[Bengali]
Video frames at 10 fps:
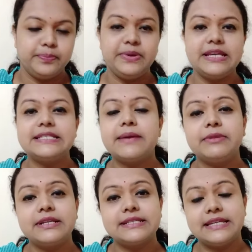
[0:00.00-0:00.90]
পিচ
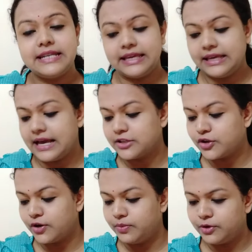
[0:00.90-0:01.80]
আমাদের স্কিনে কি কাজ
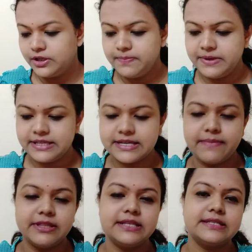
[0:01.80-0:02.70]
করে বলি পিচ
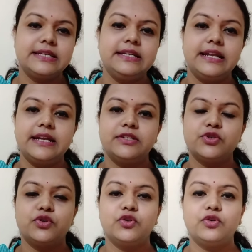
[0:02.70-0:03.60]
আমাদের স্কিনের
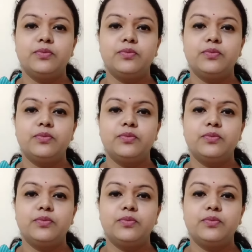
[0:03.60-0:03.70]
জন্য